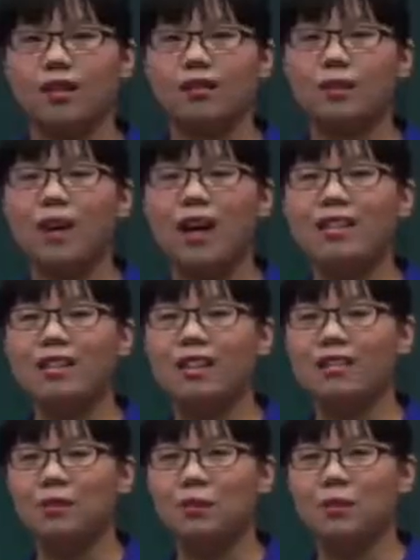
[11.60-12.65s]
第八
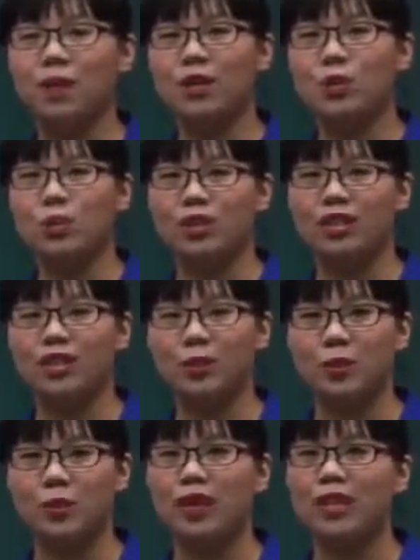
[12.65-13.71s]
章班主任
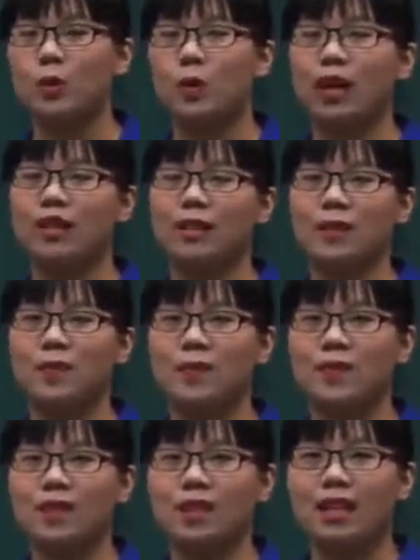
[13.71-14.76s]
与班级管理，
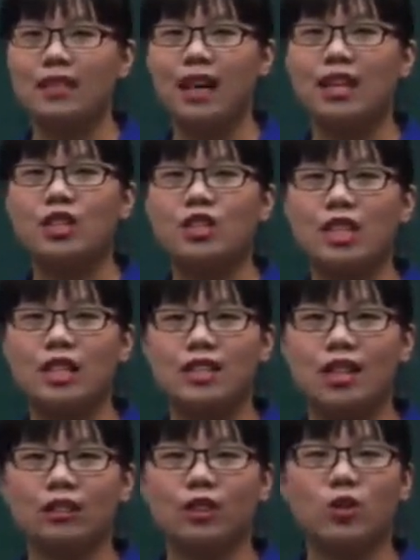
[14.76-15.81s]
在这一
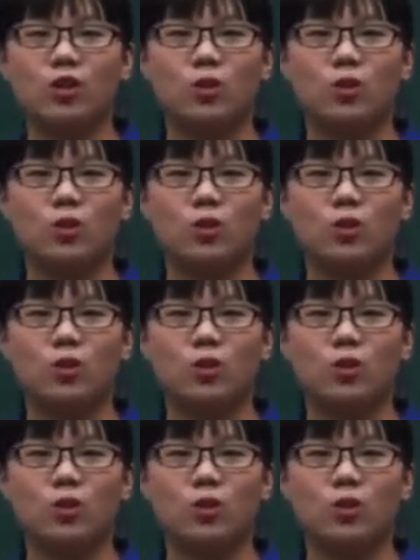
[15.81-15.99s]
章当